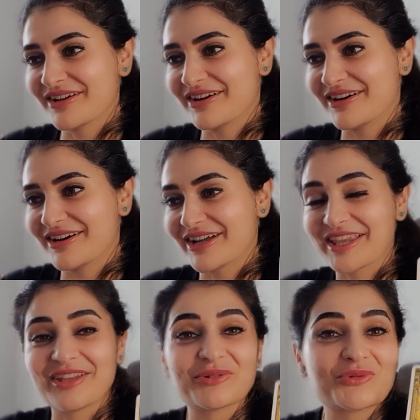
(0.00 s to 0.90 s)
а,
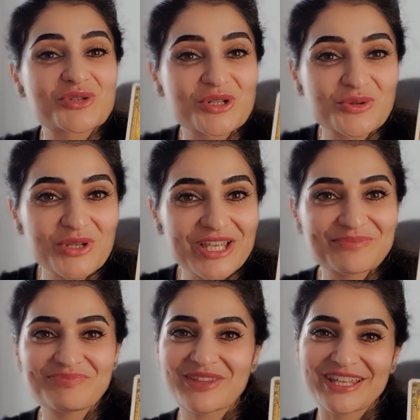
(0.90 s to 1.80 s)
какие-то
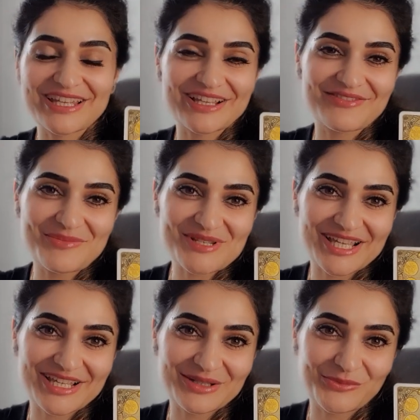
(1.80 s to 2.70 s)
услуги, и вам за
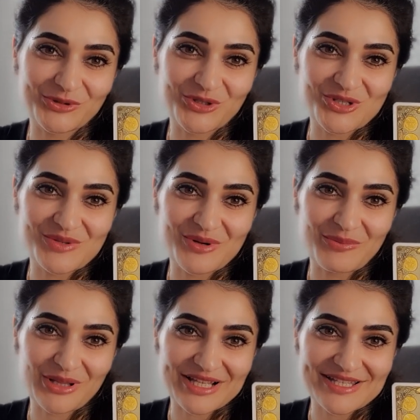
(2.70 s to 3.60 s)
это будут а,
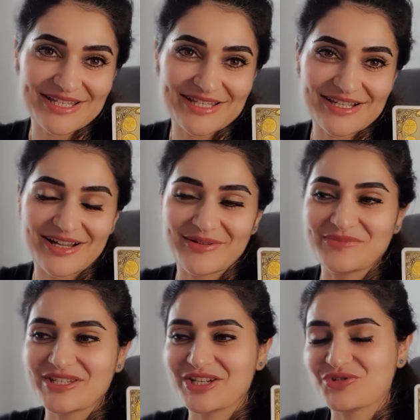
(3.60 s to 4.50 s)
платить а,
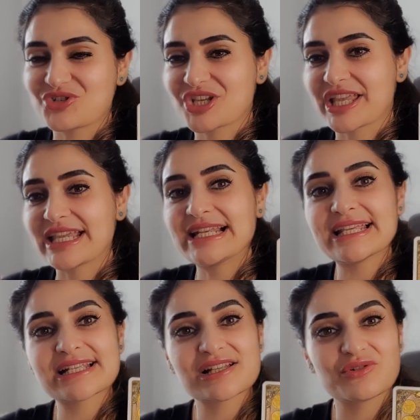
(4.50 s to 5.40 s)
денежки. Или
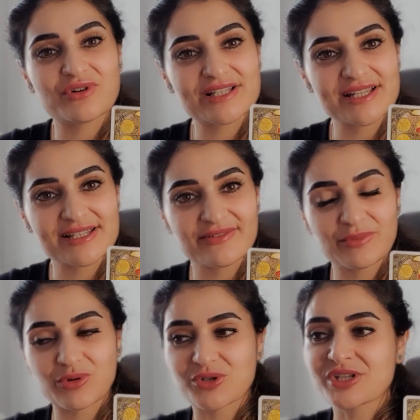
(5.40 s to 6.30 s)
если у вас есть
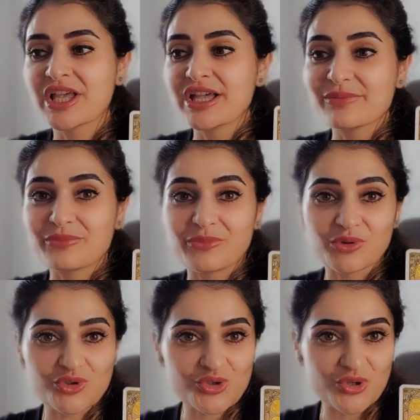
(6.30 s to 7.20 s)
вопрос,
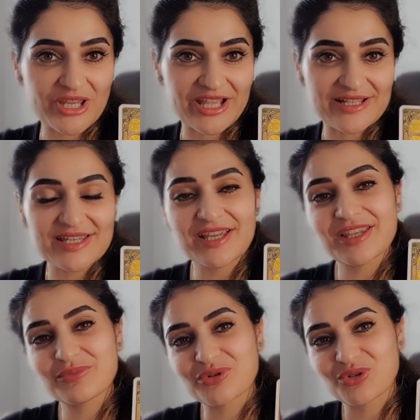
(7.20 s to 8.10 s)
получу ли я
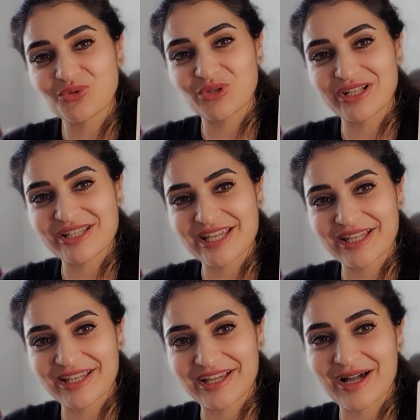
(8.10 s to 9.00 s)
деньги, придут ли
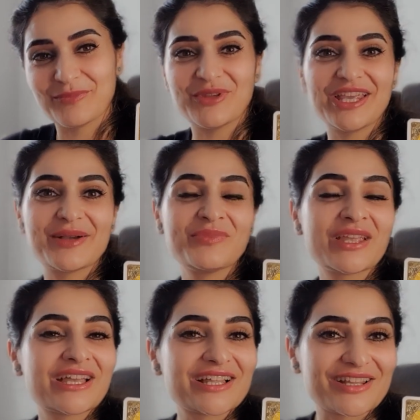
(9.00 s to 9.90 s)
деньги ко мне,
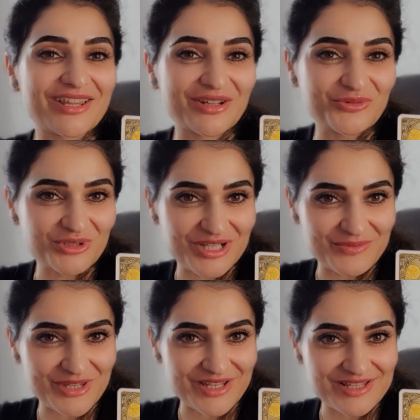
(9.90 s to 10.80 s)
дадут ли
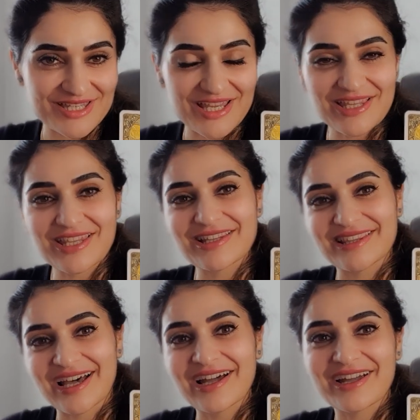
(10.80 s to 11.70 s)
мне деньги,
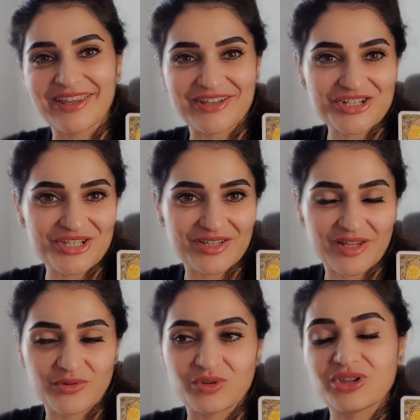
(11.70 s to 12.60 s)
да, конечно,
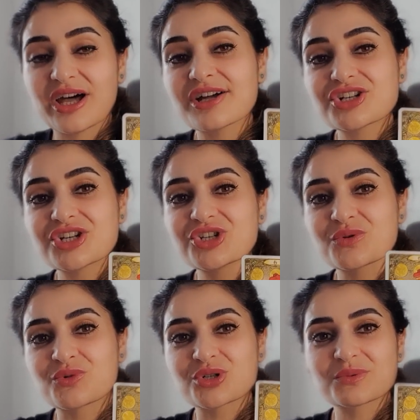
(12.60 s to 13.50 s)
дадут. Также еще
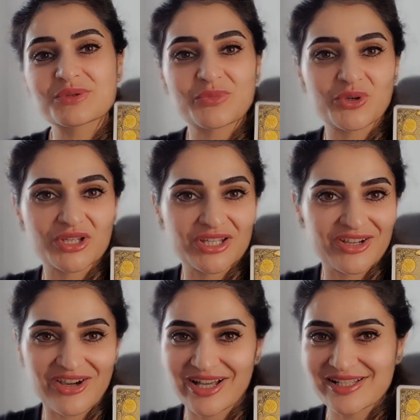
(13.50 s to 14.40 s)
может быть по этой
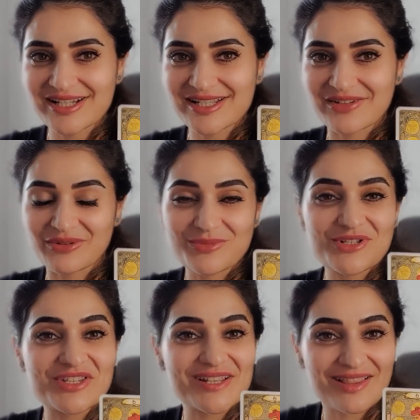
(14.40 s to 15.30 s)
карте, где вы
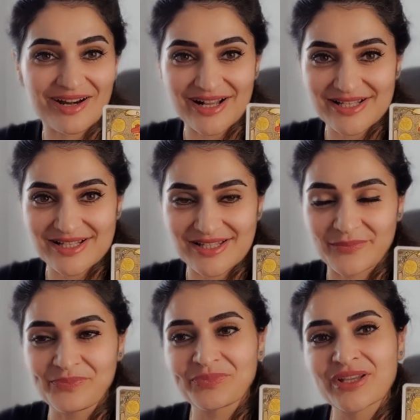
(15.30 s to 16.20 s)
будете тратиться,
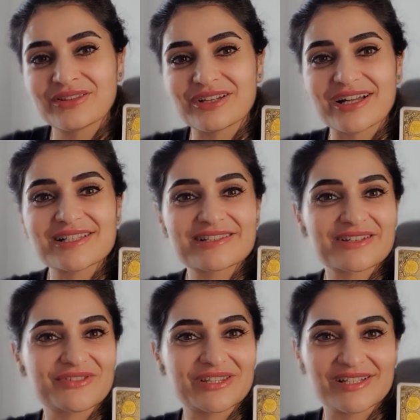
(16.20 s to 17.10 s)

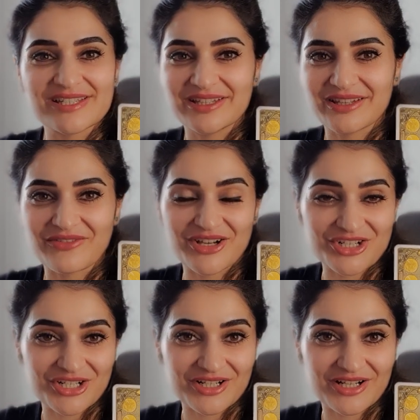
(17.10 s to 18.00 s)
тратиться в этот день на
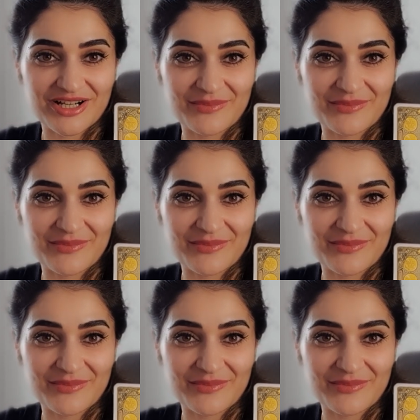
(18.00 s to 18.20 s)
ваших